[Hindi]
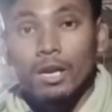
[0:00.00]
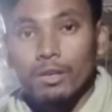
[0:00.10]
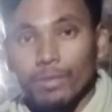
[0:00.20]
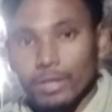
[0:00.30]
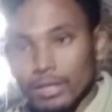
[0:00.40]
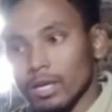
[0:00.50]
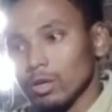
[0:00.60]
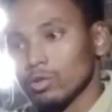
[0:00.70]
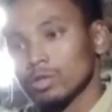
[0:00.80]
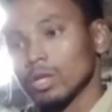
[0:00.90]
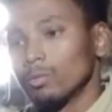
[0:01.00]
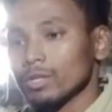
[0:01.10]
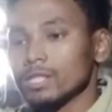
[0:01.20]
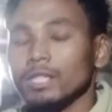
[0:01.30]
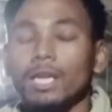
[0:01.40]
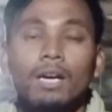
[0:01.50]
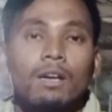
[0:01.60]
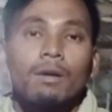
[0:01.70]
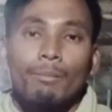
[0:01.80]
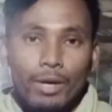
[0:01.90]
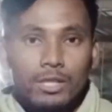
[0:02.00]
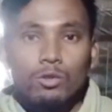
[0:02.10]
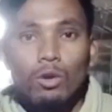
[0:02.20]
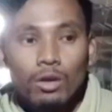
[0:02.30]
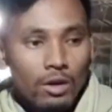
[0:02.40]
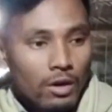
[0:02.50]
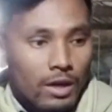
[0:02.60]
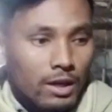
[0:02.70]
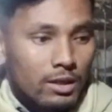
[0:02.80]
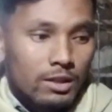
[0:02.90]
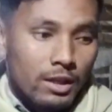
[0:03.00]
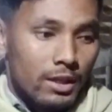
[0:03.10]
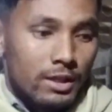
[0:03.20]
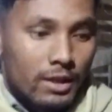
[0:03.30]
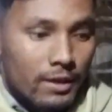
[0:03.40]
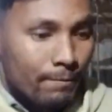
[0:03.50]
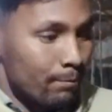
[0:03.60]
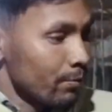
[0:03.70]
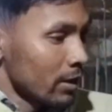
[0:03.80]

देना नहीं पड़ता है उसके ऊपर सीधा बार्ड्स को रखा दिया जाता है